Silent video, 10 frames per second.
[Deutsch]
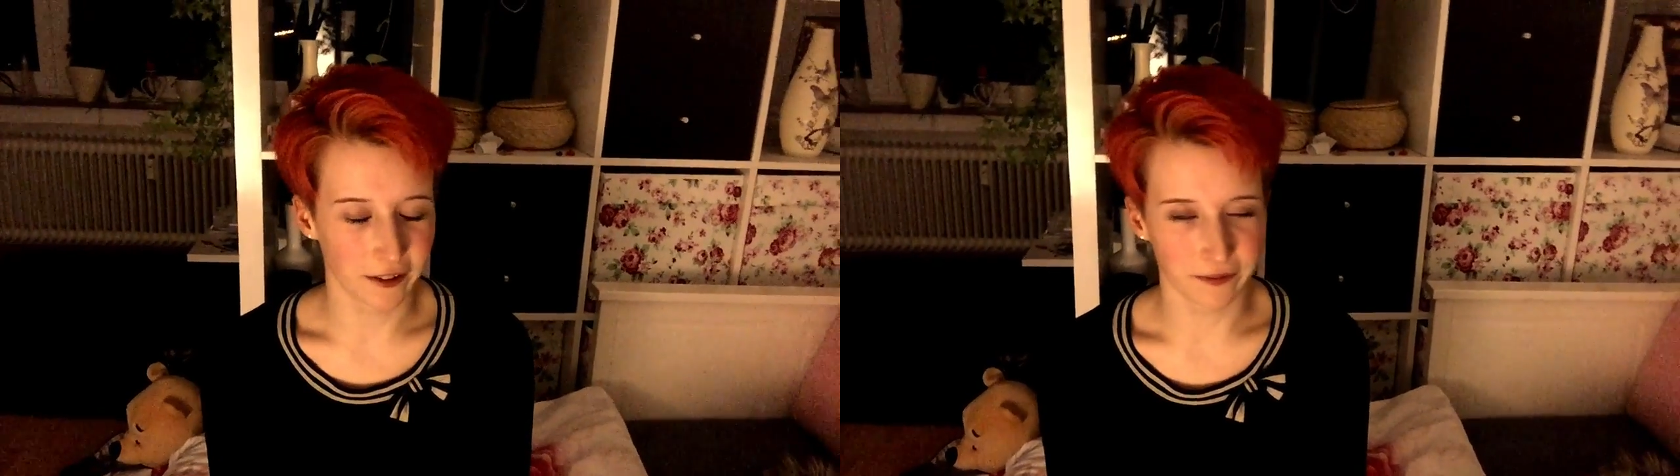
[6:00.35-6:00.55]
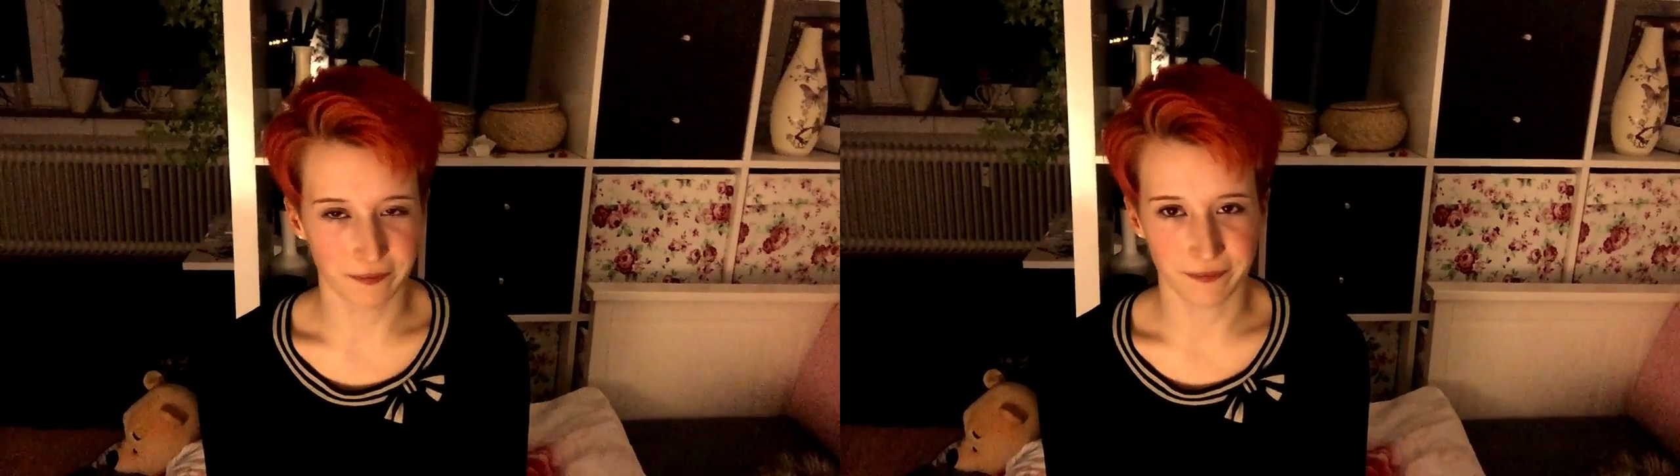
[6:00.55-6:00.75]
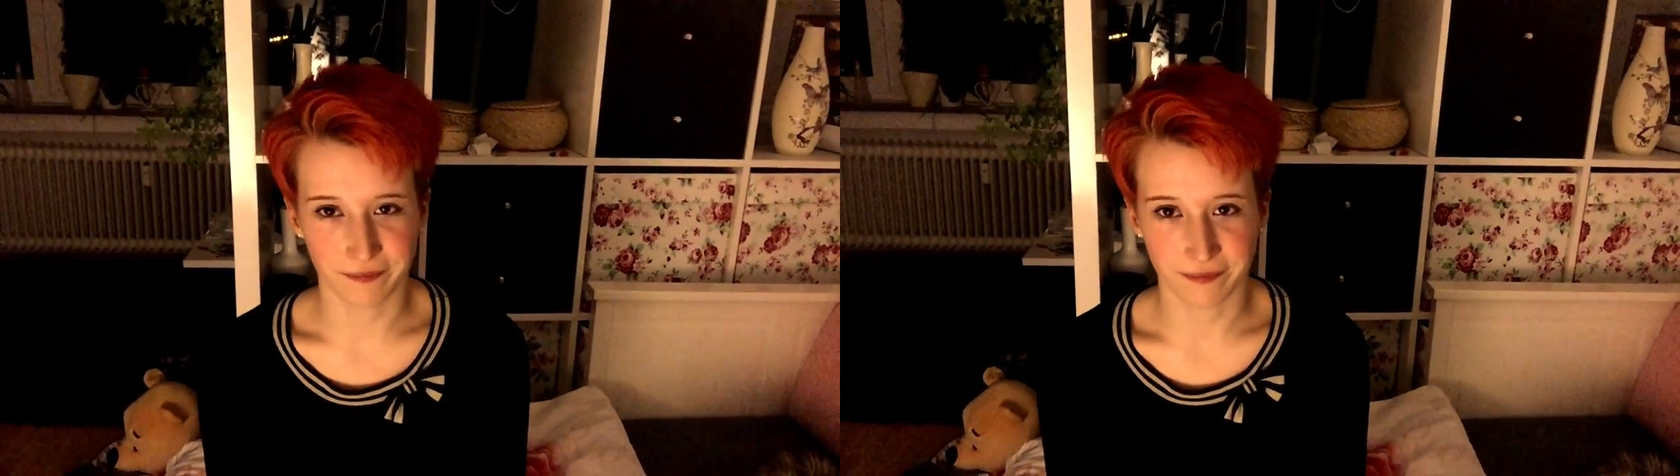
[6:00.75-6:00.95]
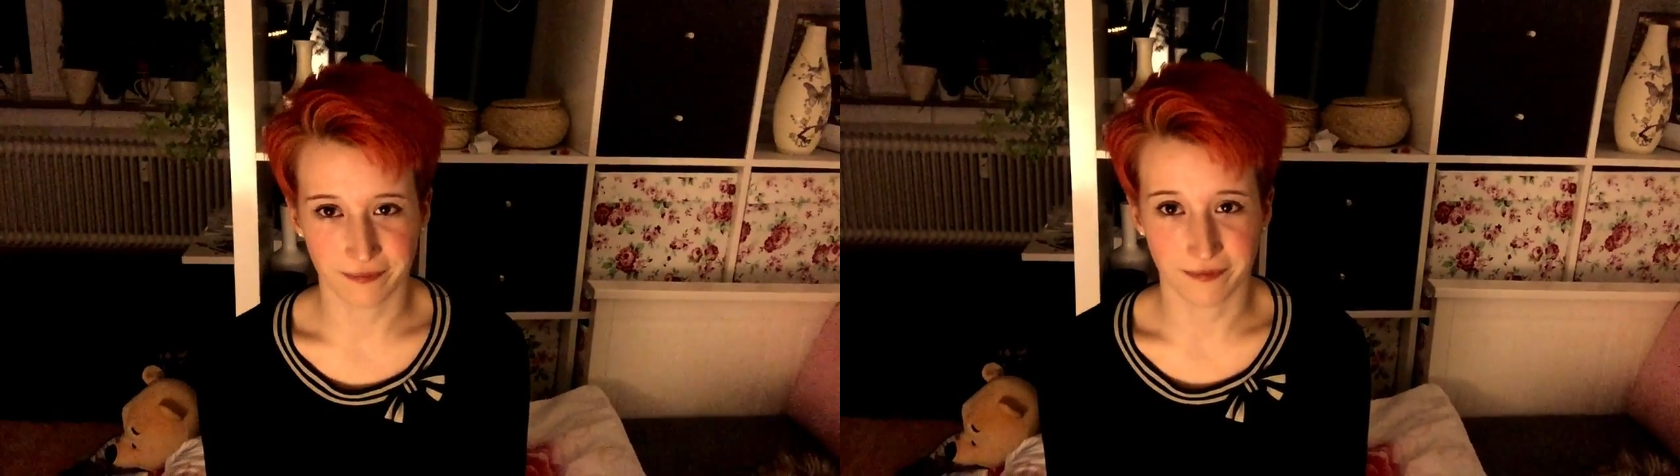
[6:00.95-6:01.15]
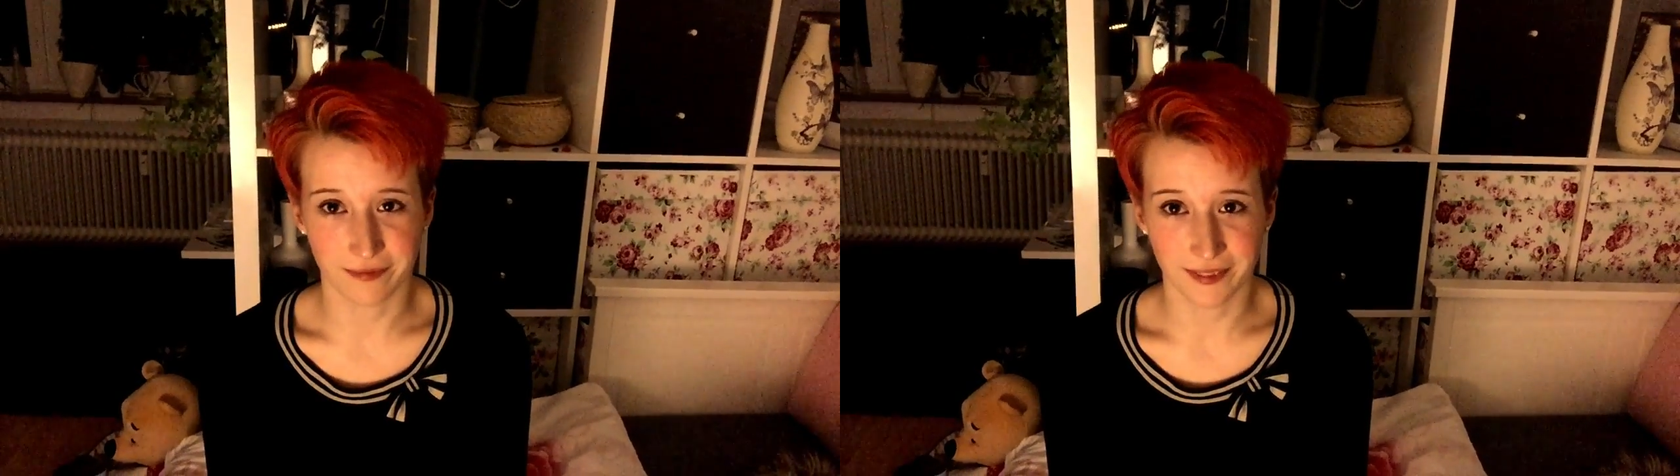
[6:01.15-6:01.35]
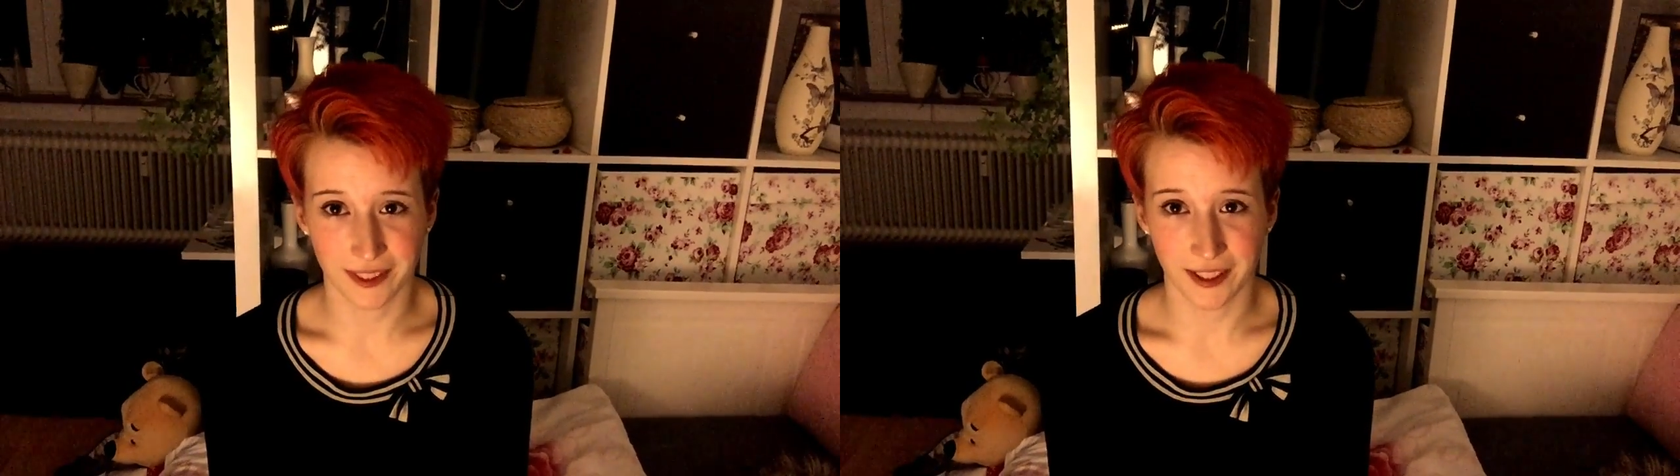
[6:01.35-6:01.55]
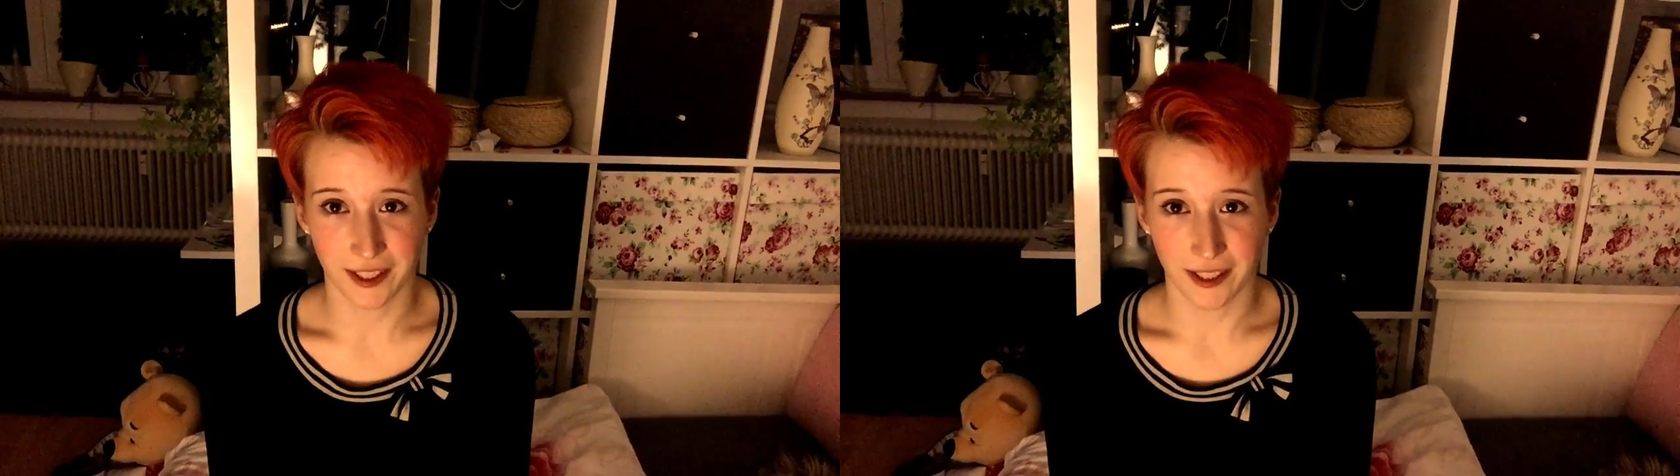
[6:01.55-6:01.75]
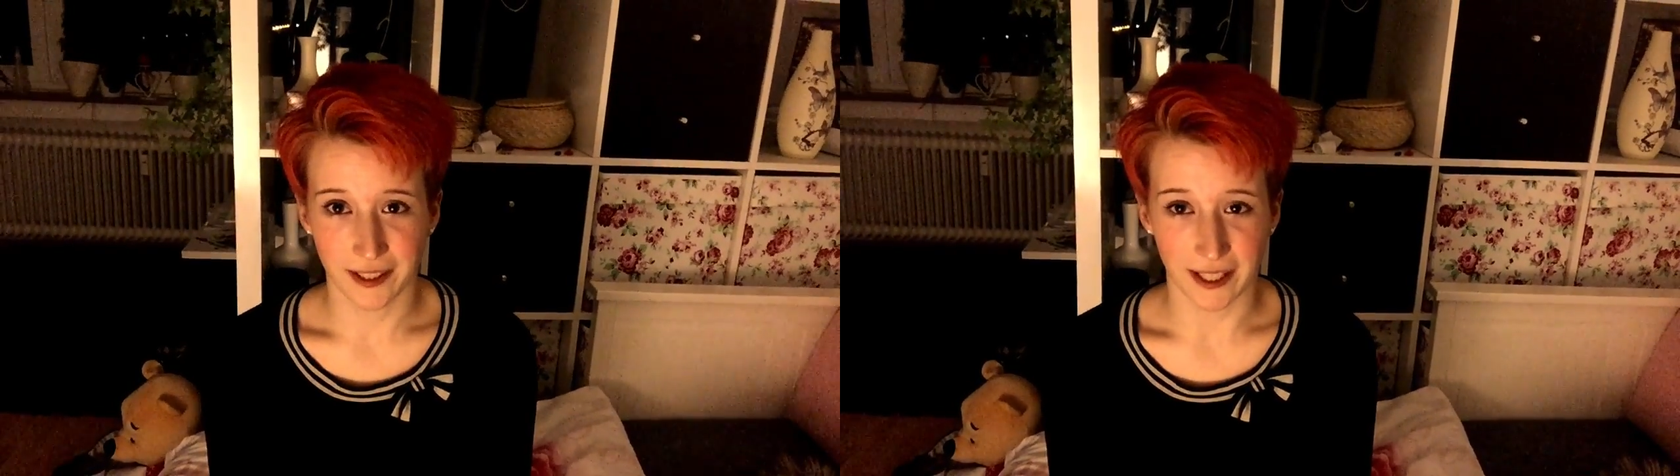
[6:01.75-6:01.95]
ähm,
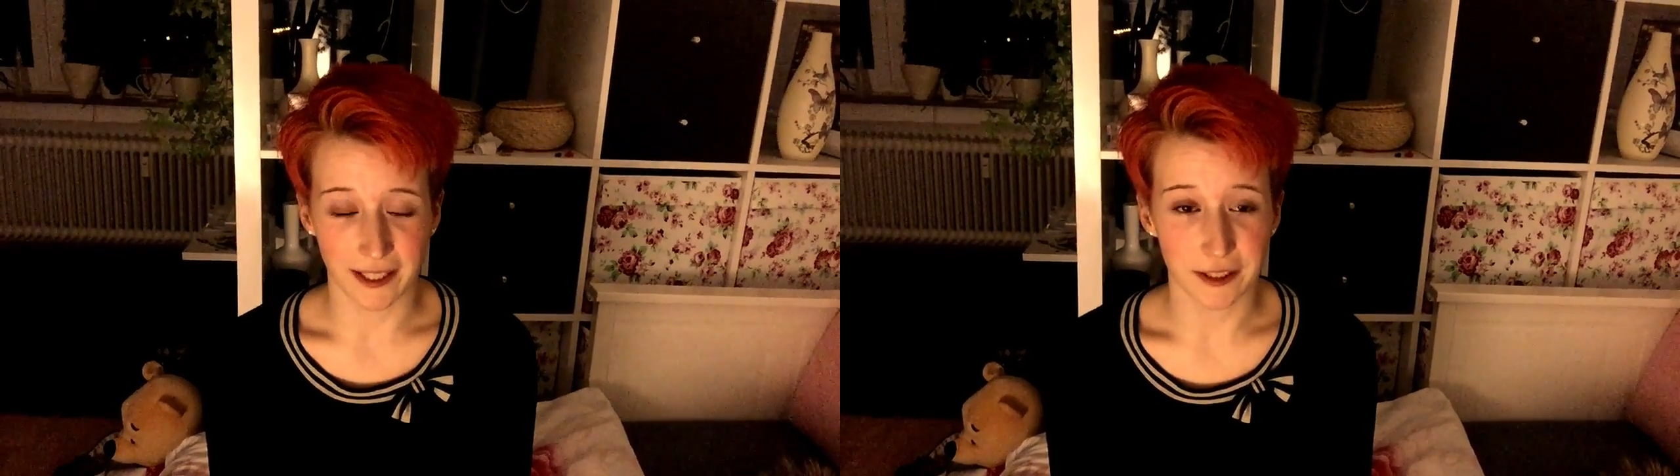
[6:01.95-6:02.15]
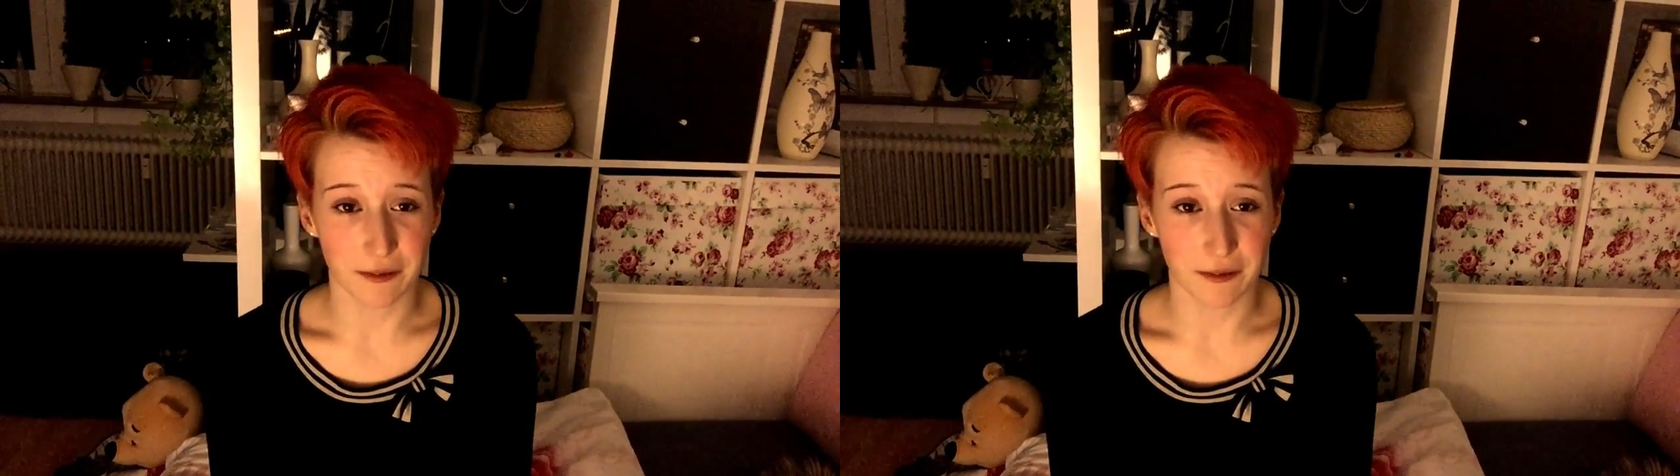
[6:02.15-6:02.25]
kann ich